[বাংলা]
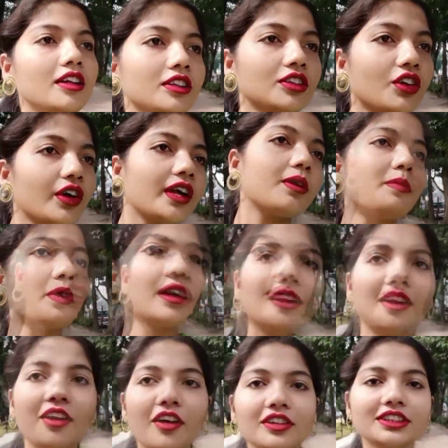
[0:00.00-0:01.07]
তো এরপর
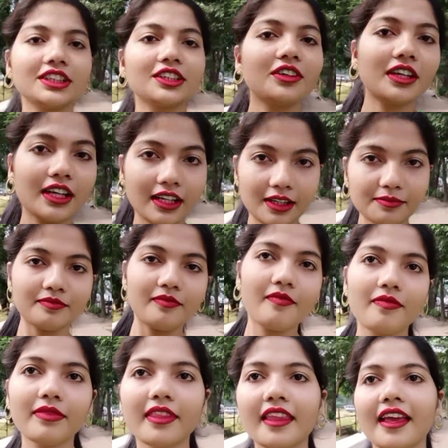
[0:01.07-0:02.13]
আমরা লঞ্চে করে এলাম
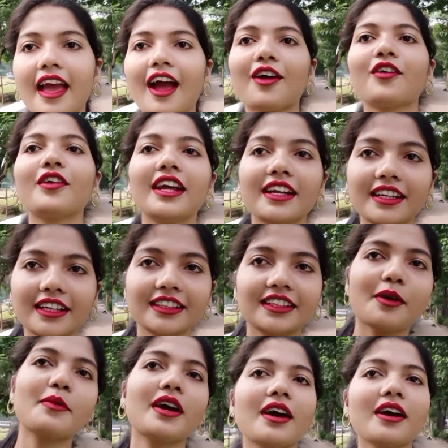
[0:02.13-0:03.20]
এখন হেঁটে হেঁটে
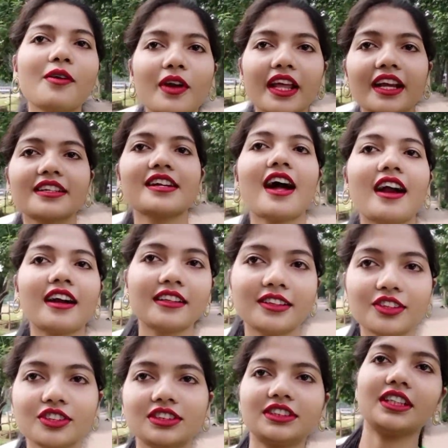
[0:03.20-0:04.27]
যাওয়া অনেকটা হাঁটতে
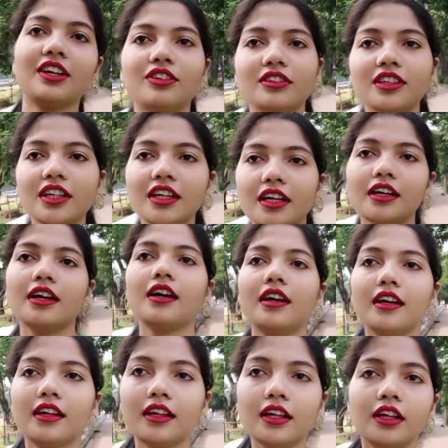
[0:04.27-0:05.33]
হচ্ছে এখন
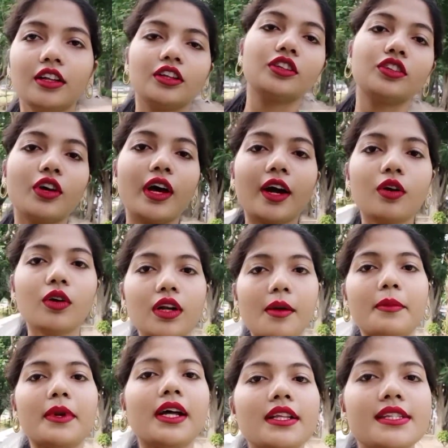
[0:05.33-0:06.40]
তো এখন
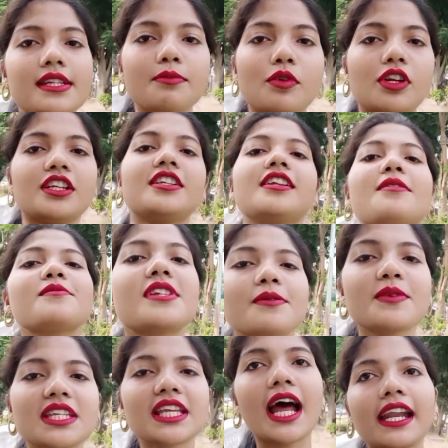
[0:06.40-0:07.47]
আমরা যে বলেছিলাম যে
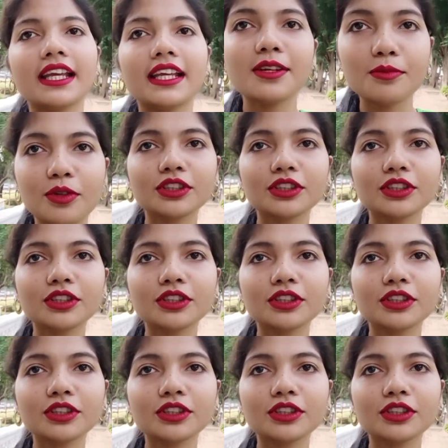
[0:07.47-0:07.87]
আমি শাড়ি কিনবো